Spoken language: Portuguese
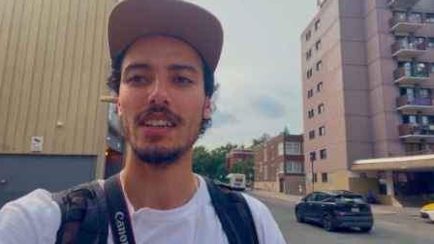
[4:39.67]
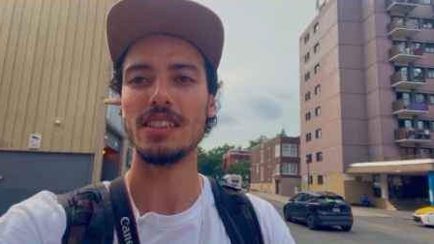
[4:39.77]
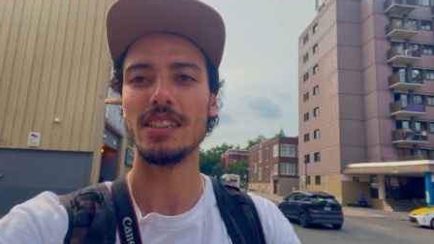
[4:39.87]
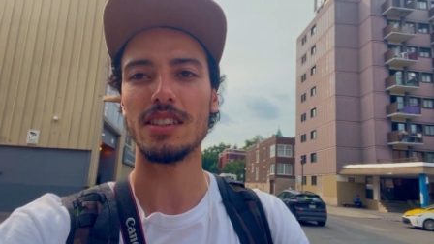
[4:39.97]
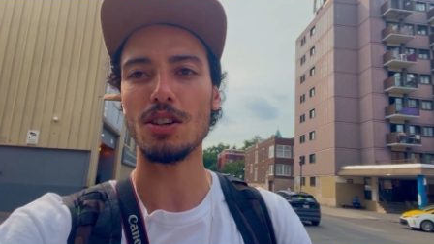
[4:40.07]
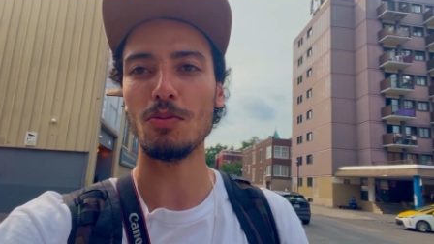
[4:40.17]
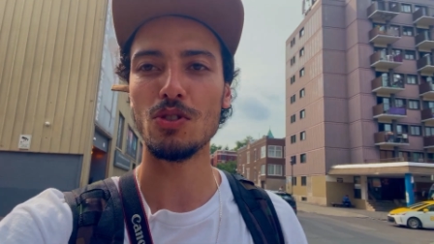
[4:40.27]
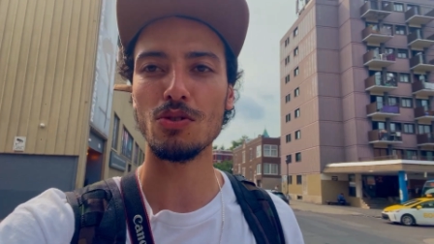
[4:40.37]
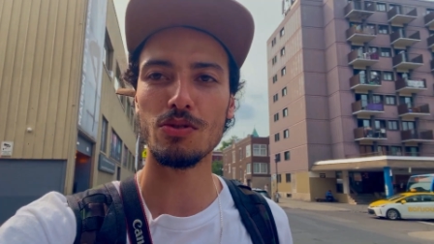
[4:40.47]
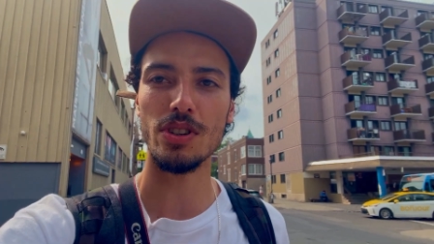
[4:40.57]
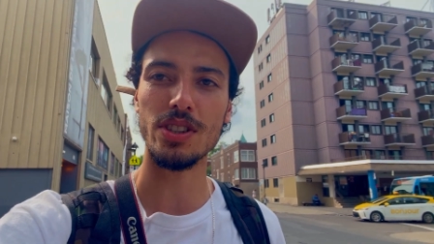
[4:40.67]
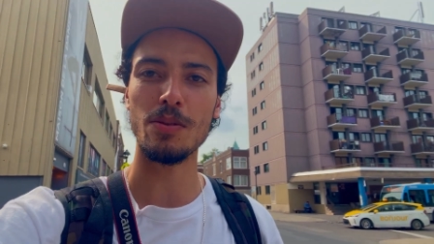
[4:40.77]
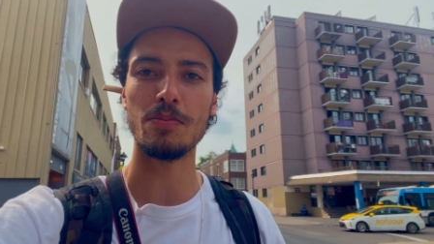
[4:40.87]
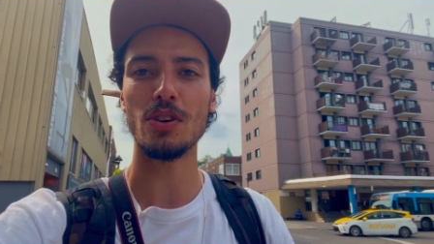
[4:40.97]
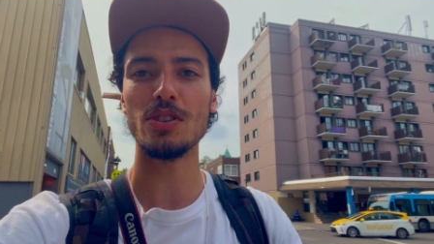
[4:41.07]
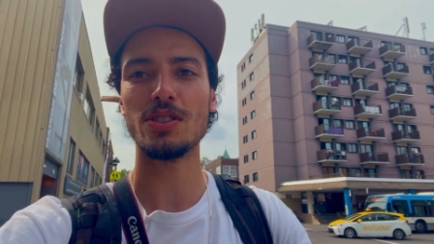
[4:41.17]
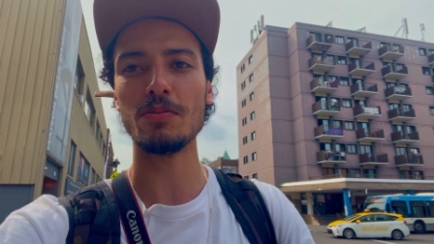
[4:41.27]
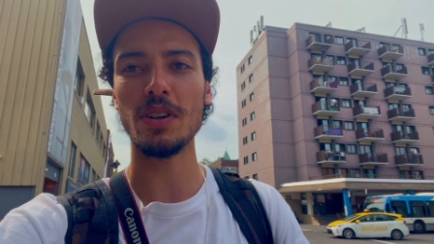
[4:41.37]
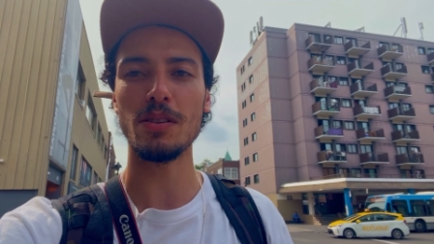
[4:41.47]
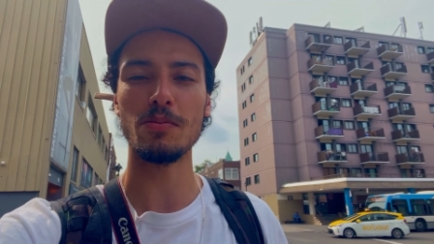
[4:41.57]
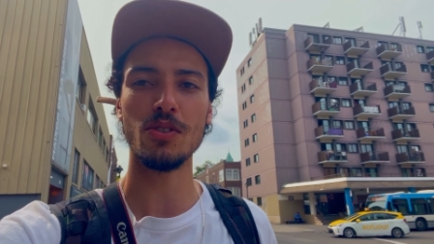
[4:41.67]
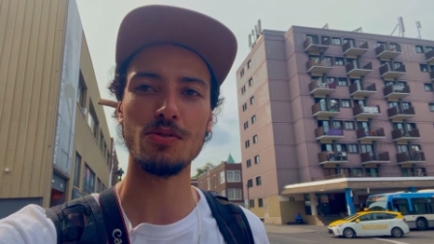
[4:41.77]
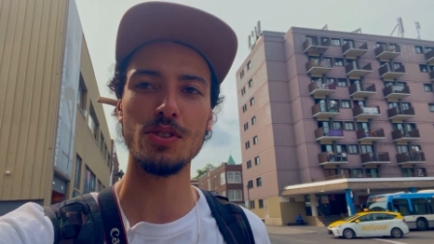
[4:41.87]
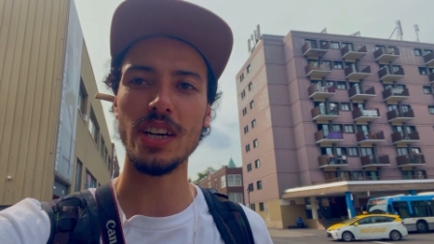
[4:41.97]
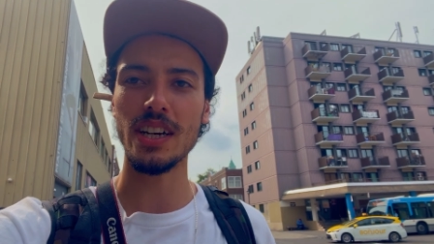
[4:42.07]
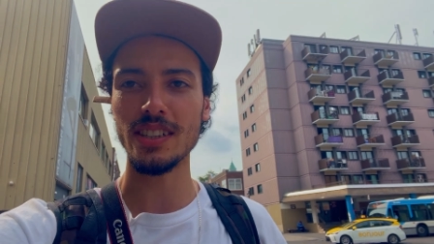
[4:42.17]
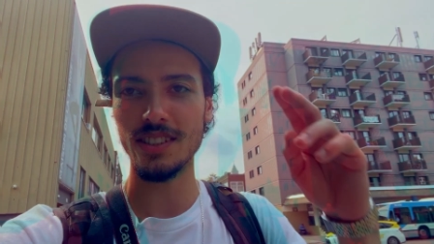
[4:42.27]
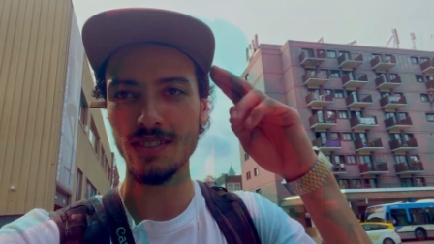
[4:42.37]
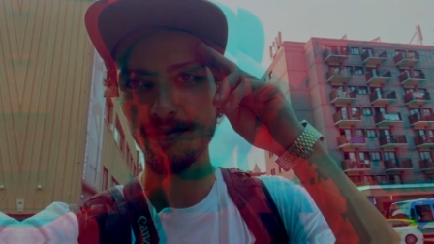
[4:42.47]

e tamo junto, até a próxima, bom voyage!